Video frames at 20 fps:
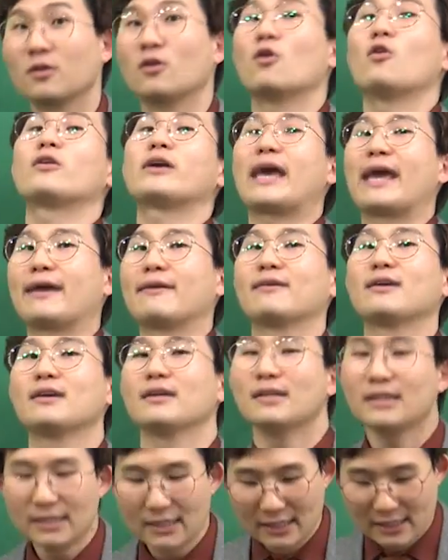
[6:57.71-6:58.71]
오케이.
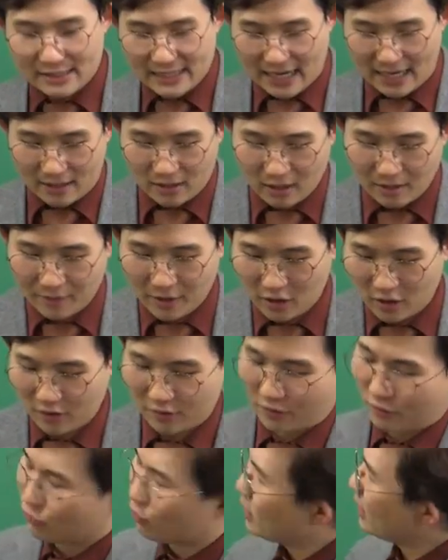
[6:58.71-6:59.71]
자,
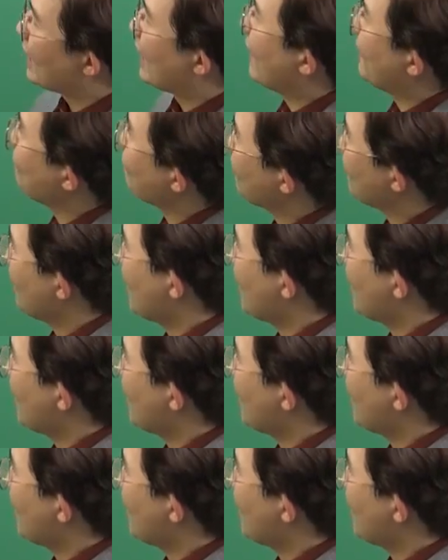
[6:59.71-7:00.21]
그러면 우리가